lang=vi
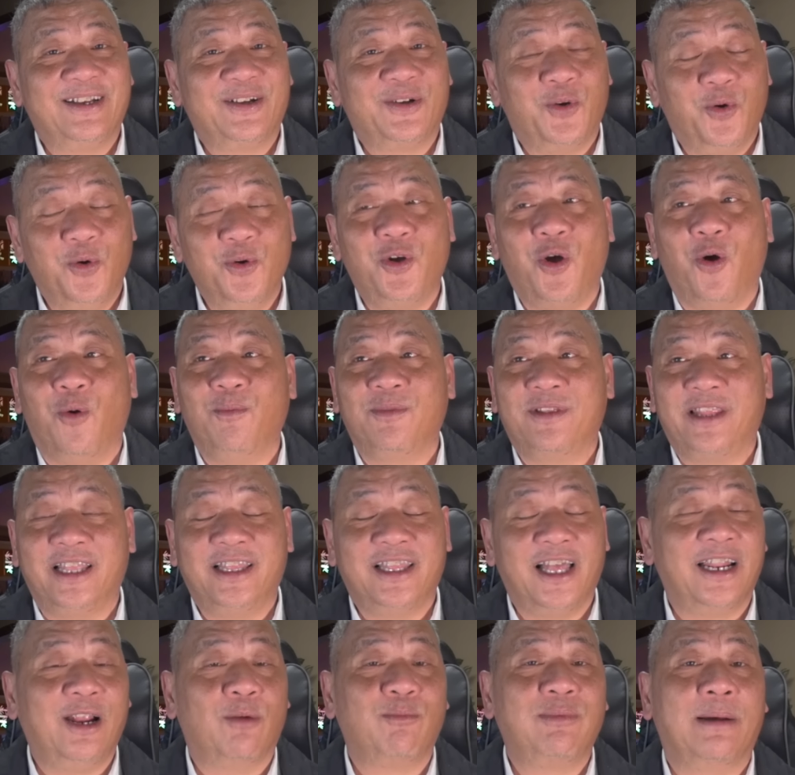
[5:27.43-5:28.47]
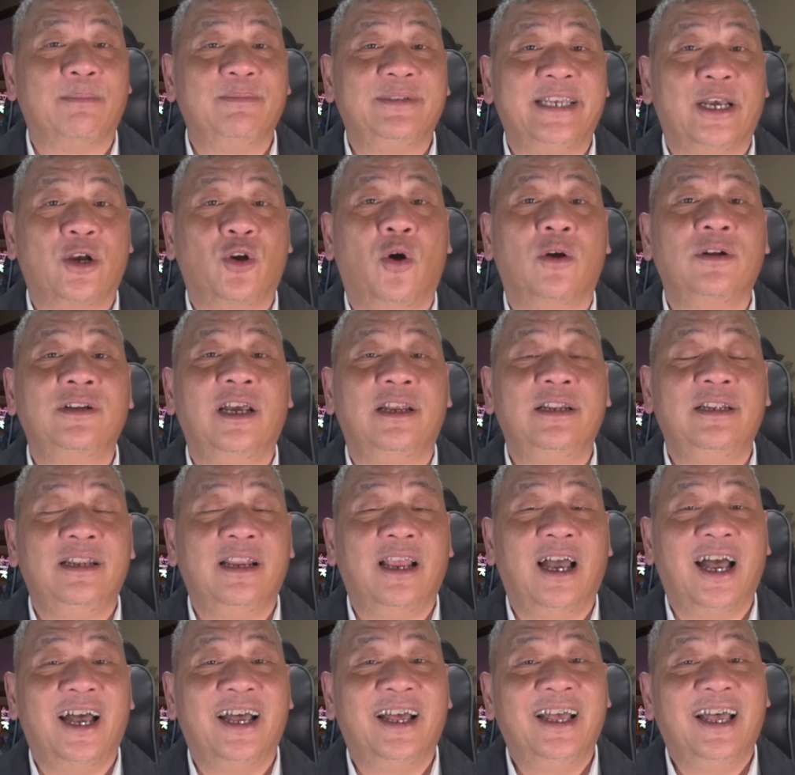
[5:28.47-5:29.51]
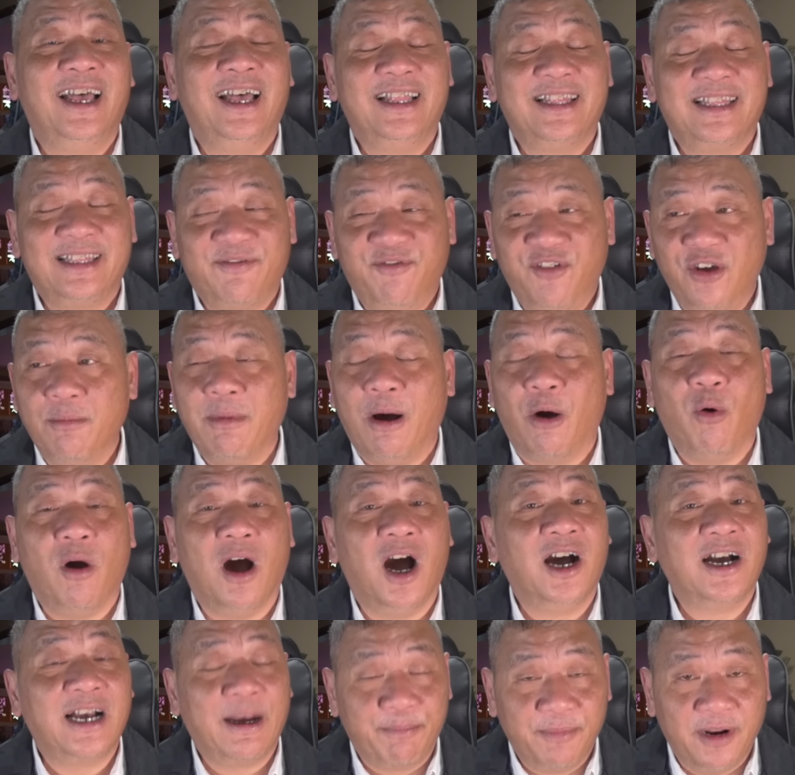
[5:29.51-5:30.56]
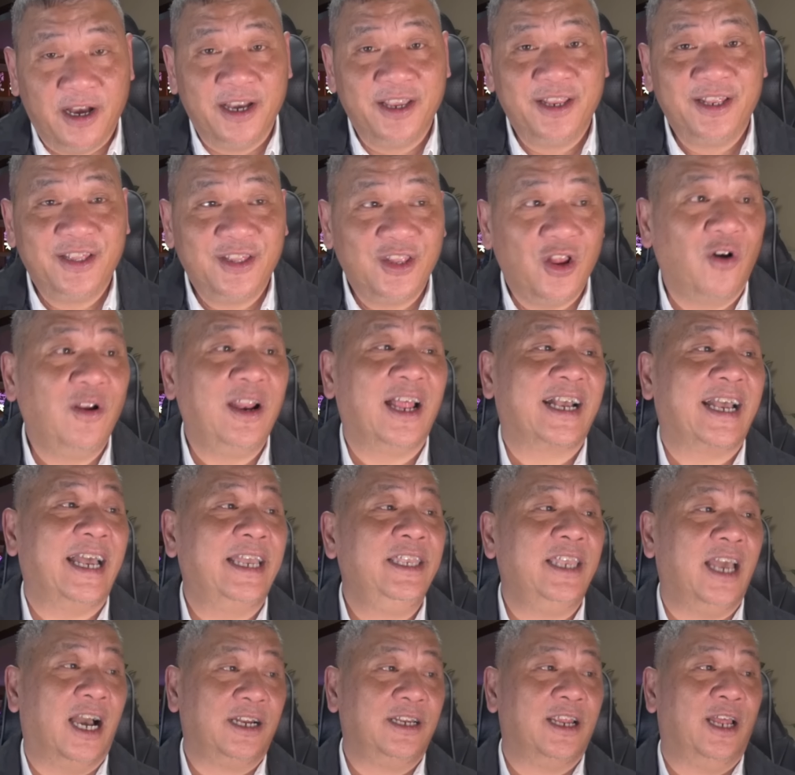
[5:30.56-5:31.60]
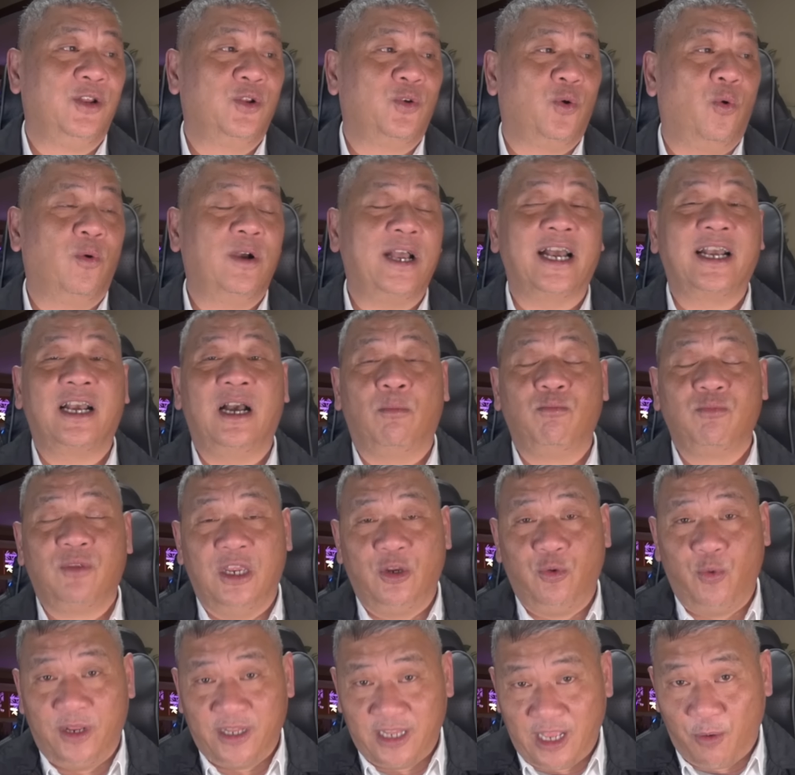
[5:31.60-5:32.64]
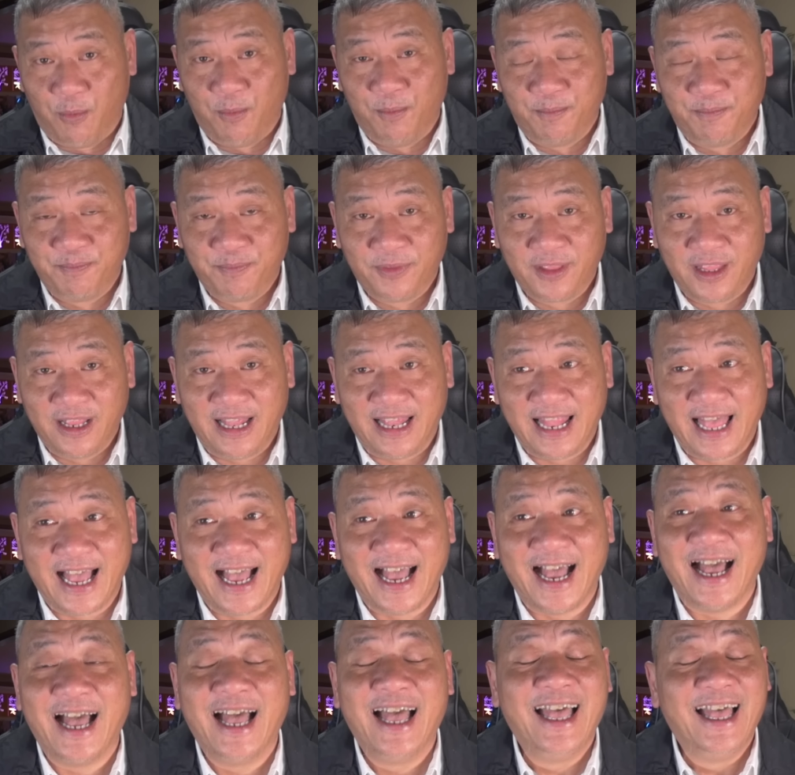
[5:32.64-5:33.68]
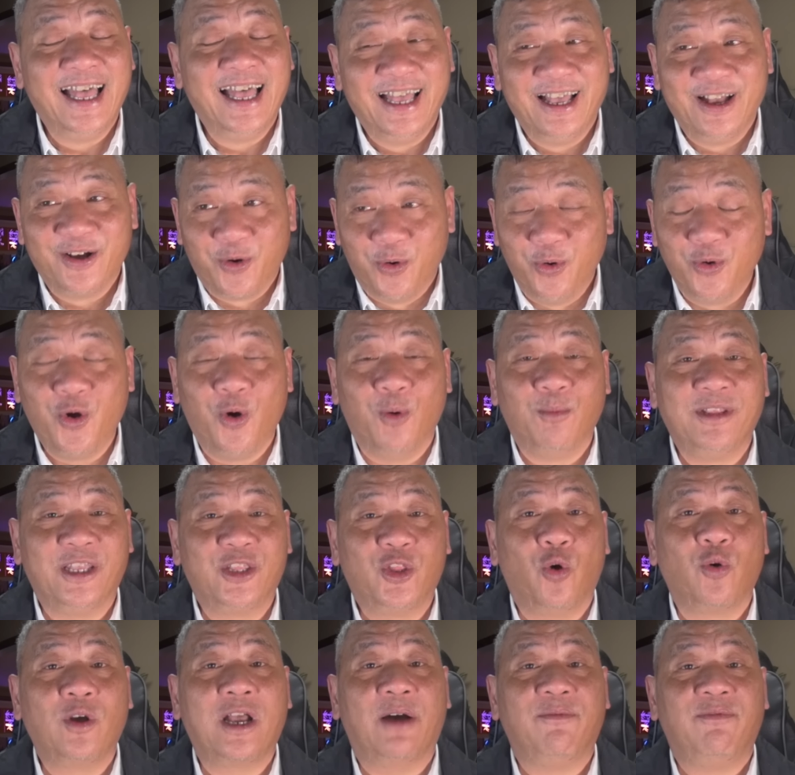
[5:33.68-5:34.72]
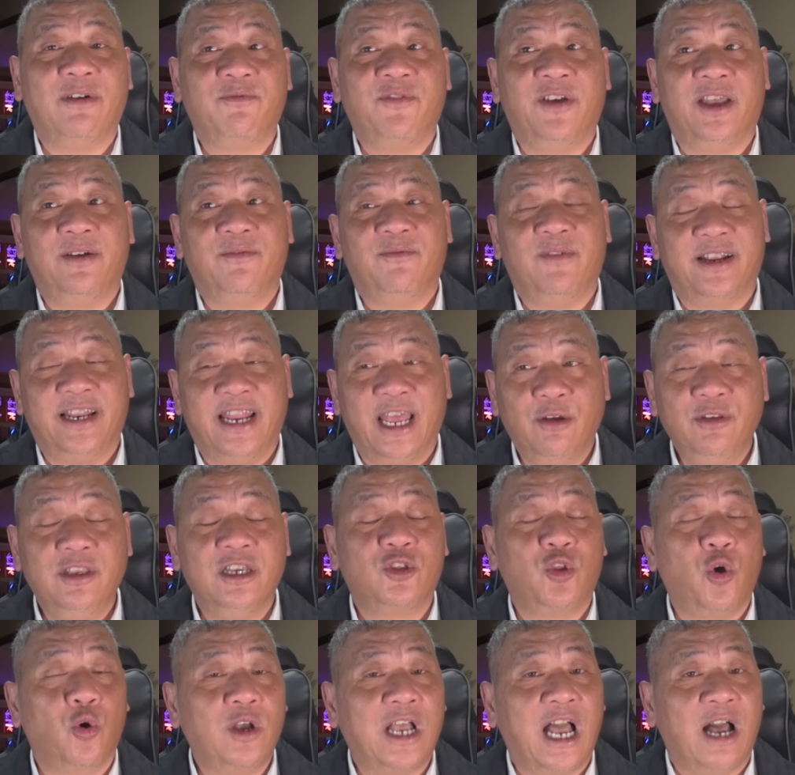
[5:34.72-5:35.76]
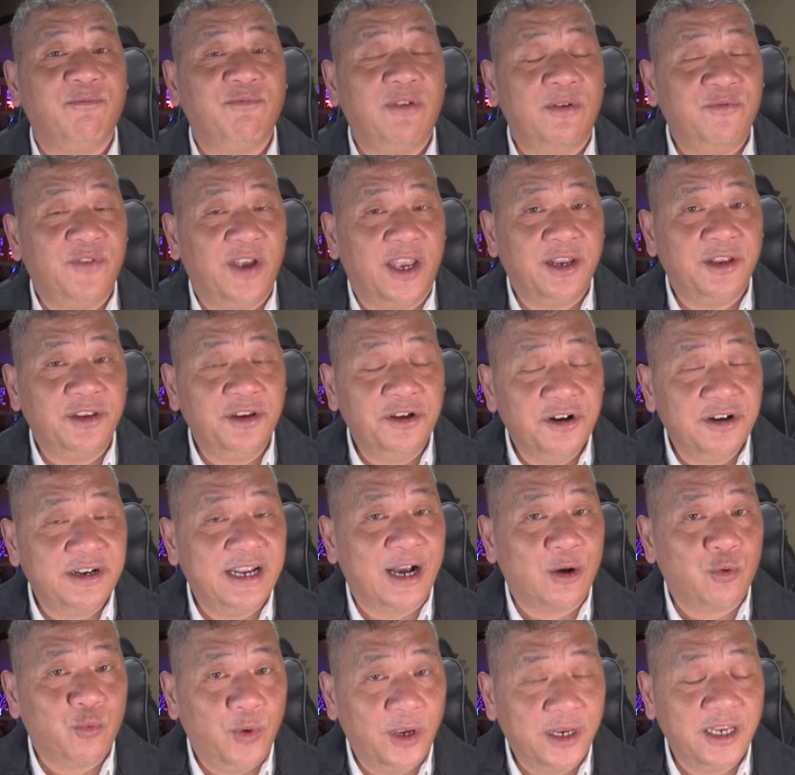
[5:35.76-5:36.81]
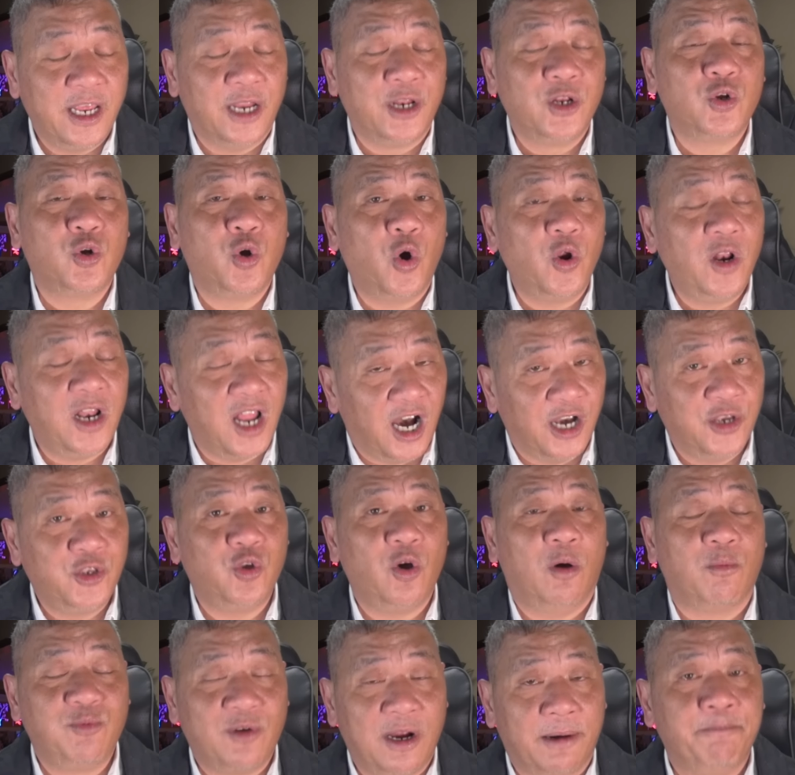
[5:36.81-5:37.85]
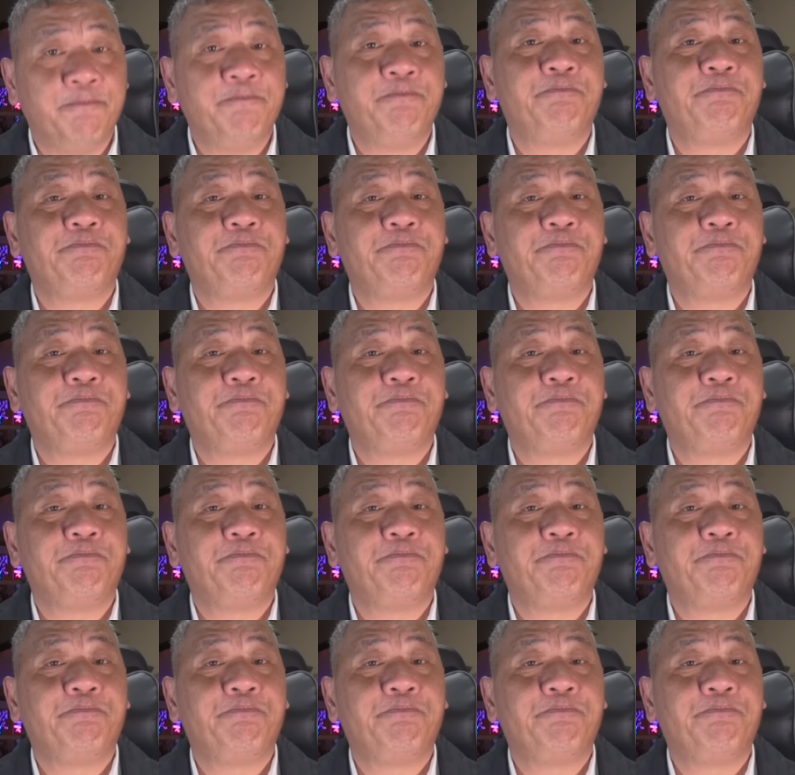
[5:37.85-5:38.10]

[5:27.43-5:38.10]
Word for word: cuối cùng thì tên ông Trump sẽ có trên à, phiếu bầu ở khắp nơi đó là cái nhận định của các công ty truyền thông là cuối cùng thì tối cao pháp viện và nếu như tối cao pháp viện đưa ra quyết định có lợi cho ông Trump